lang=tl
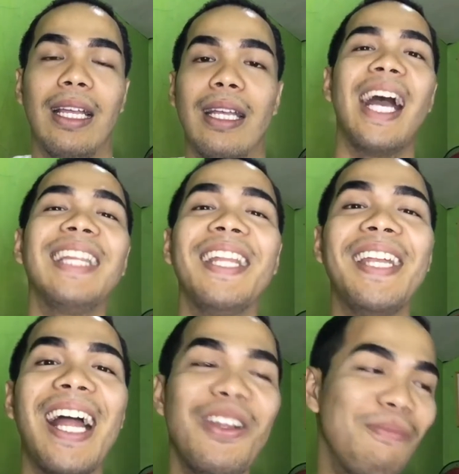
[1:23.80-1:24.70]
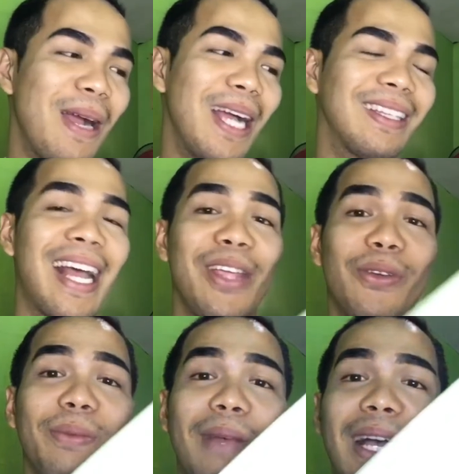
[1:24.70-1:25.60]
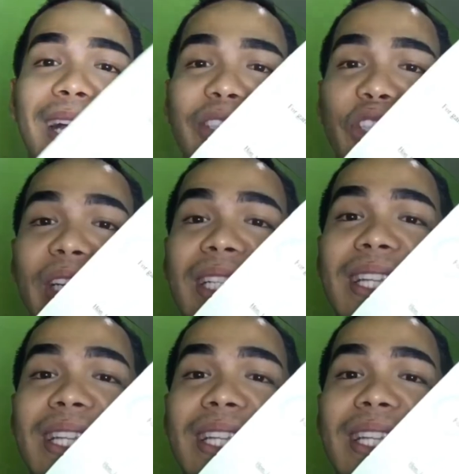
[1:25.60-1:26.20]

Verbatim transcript: At nanalo pa nga tayo mga kachings